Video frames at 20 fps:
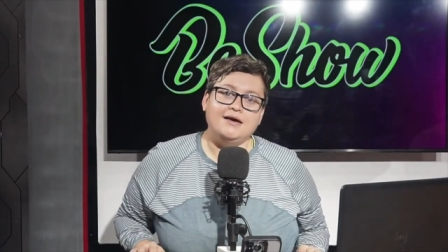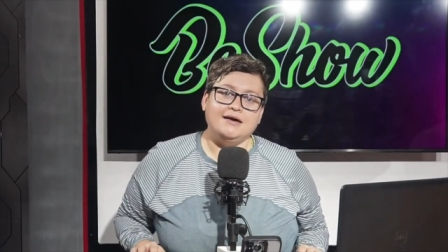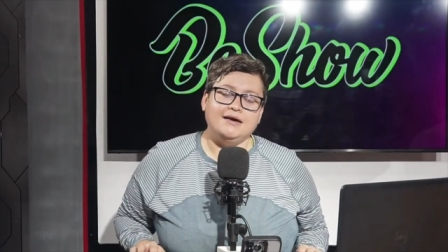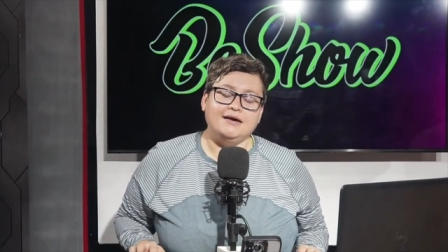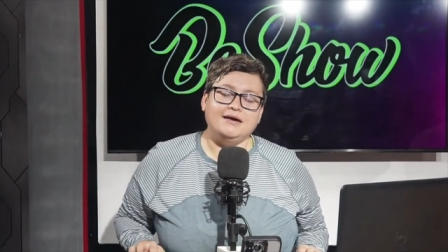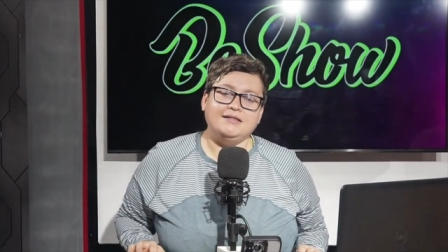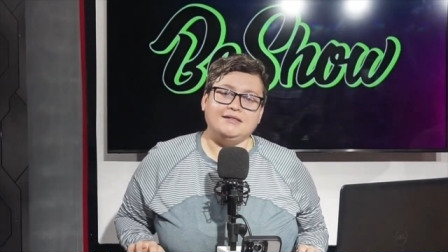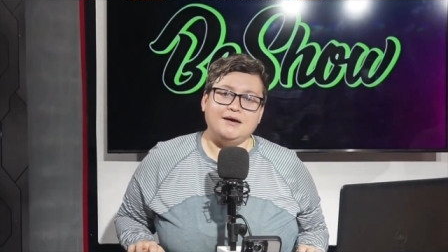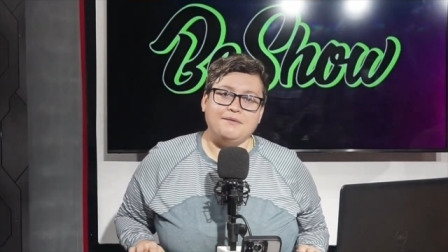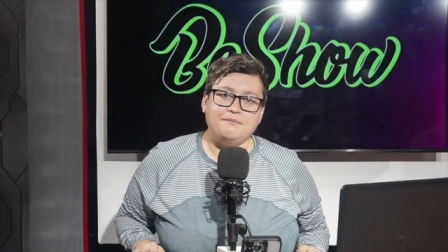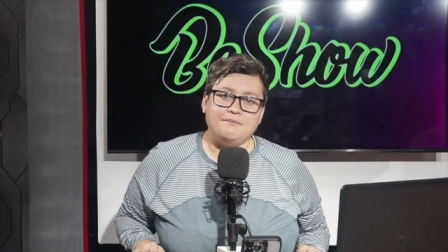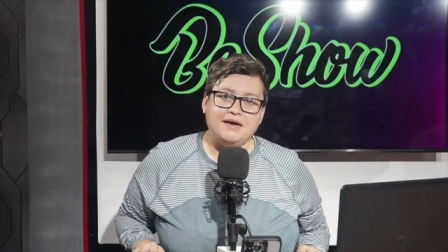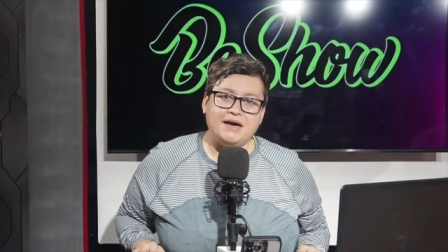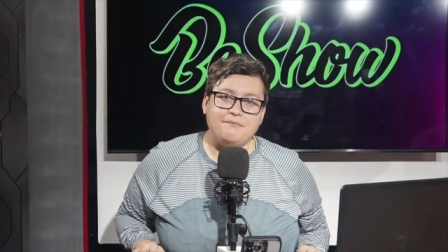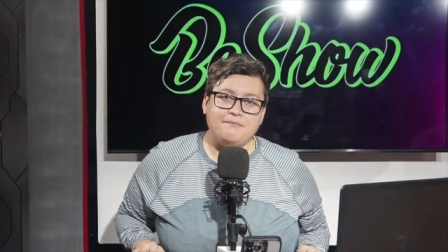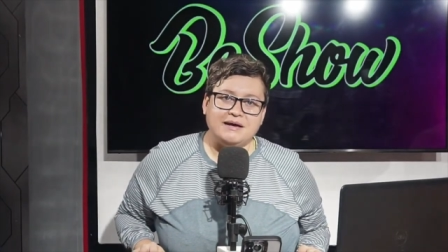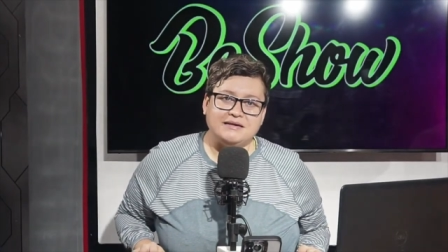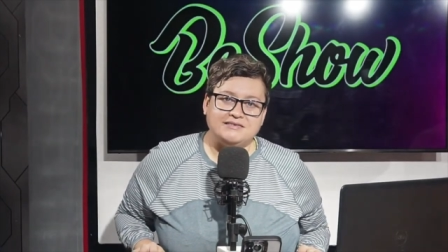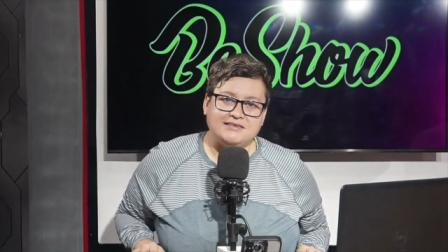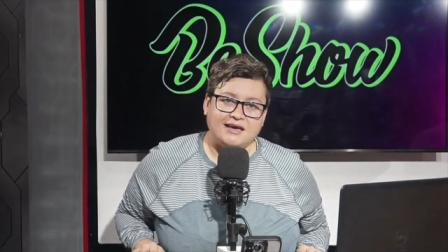y
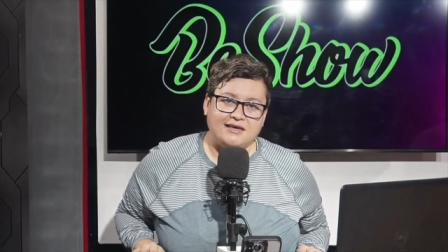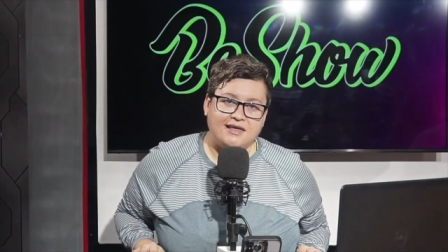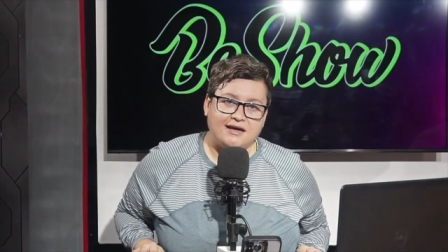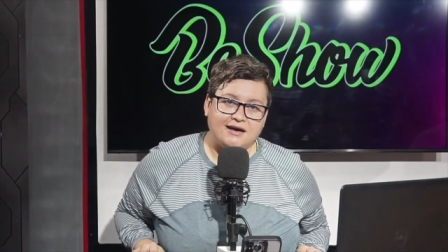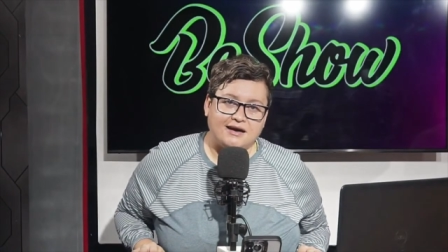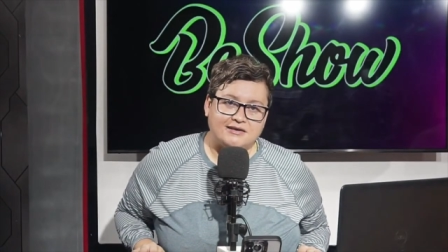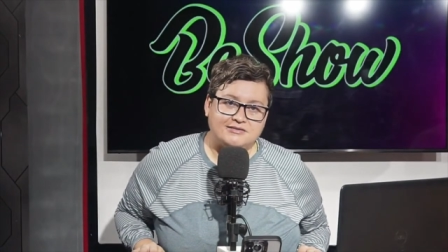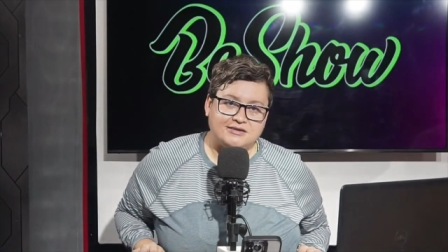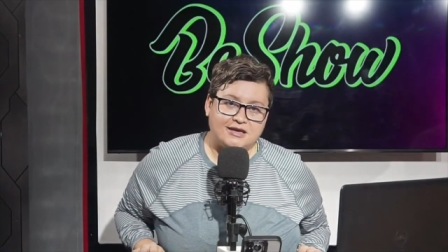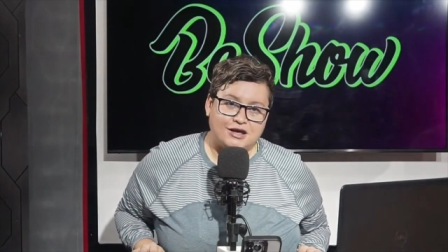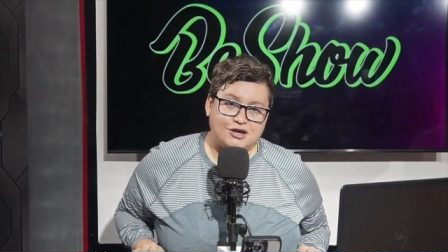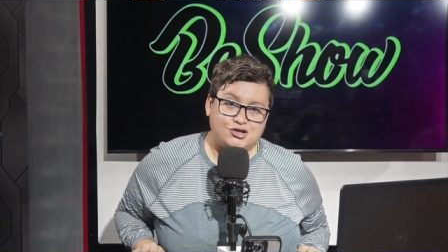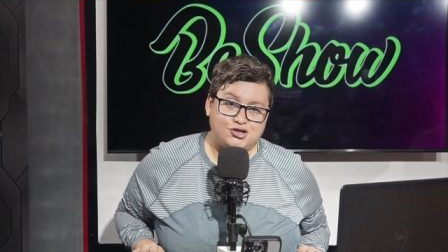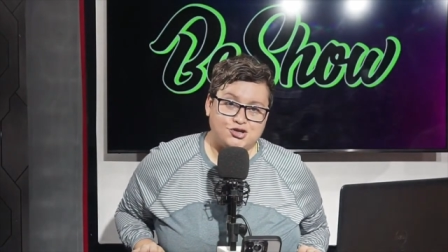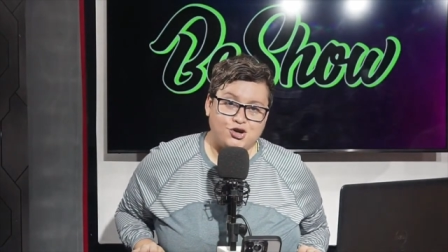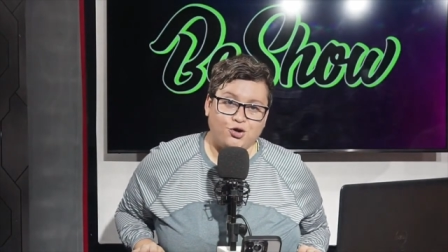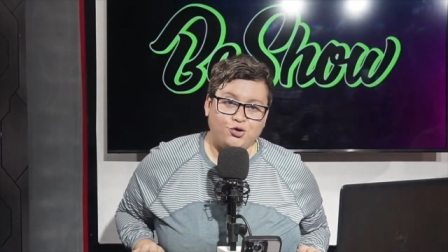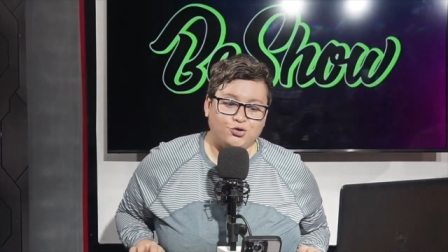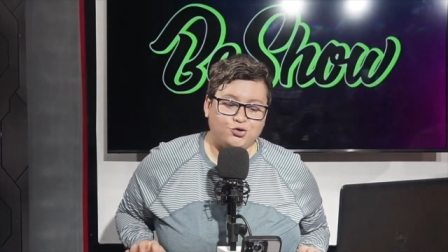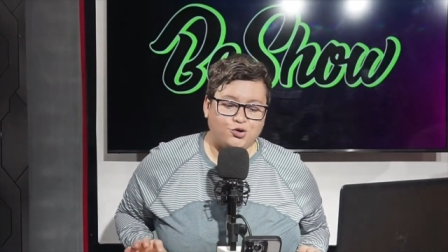también Bexaida Cáceres
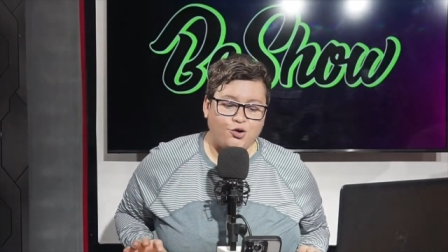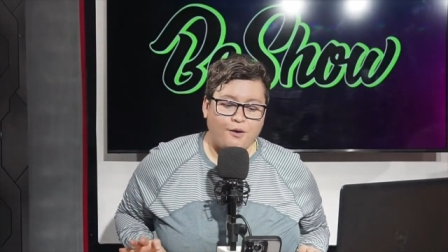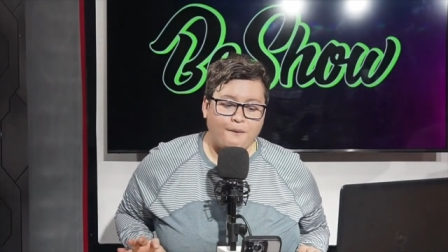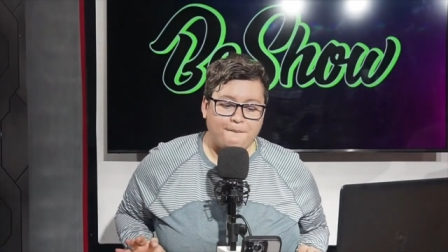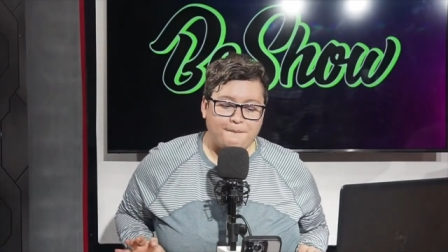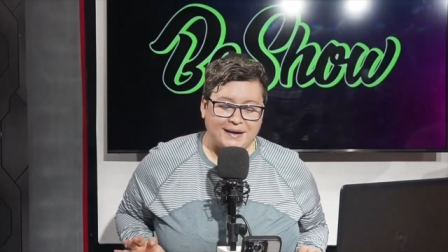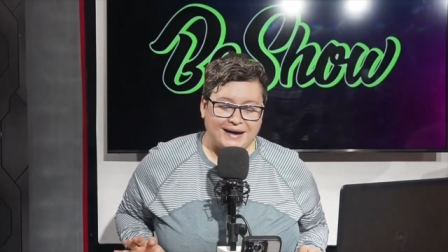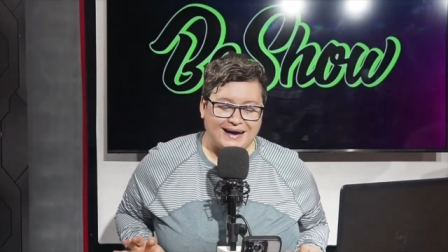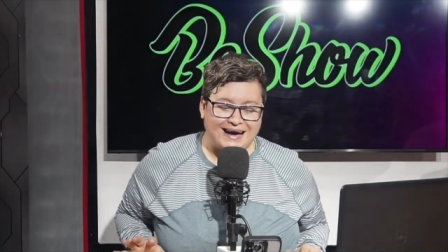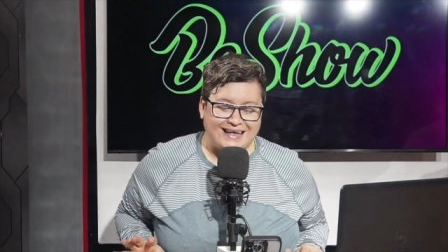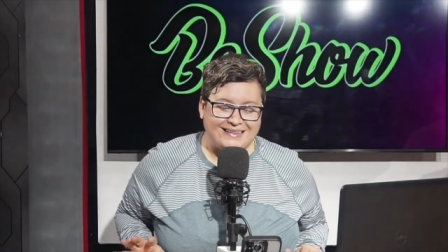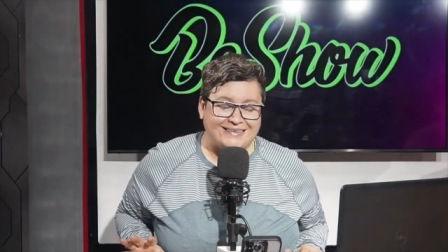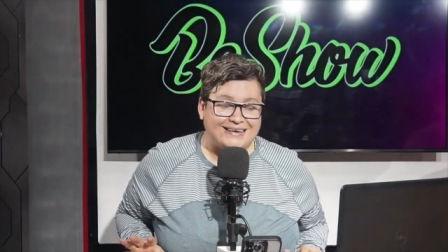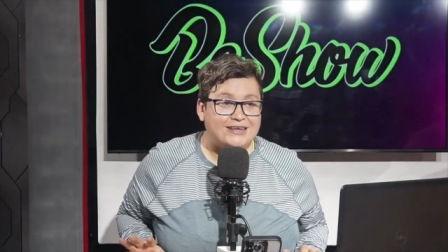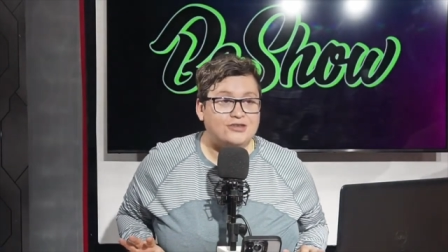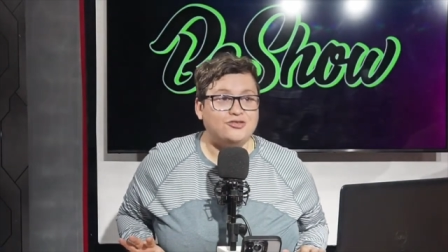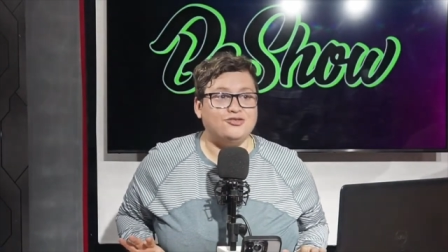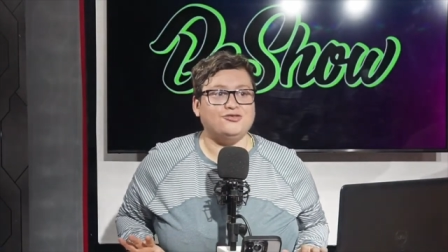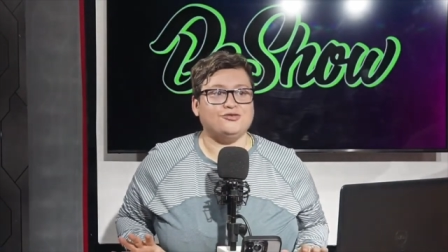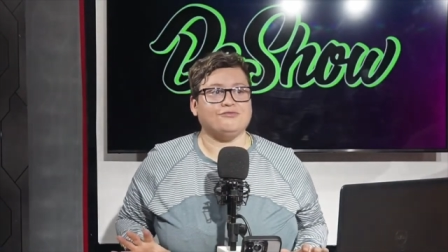Show, todo
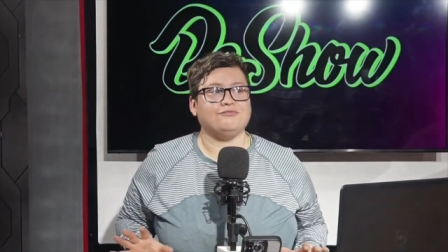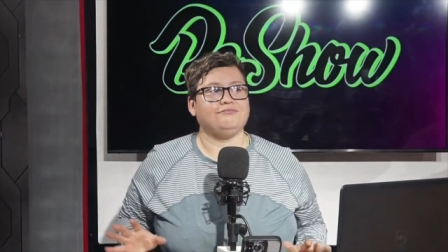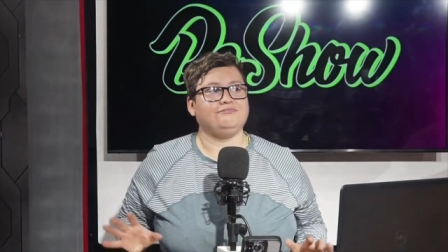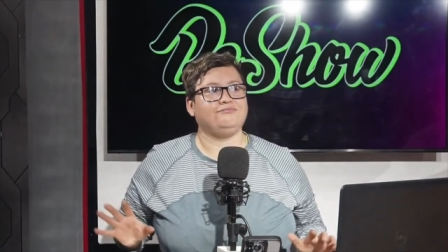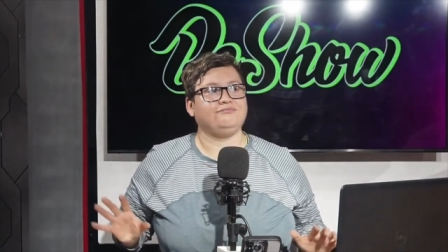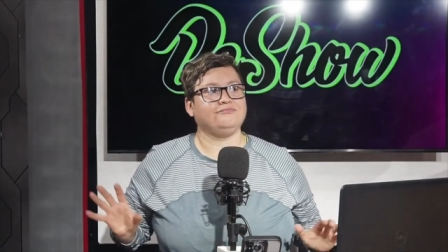pegadito.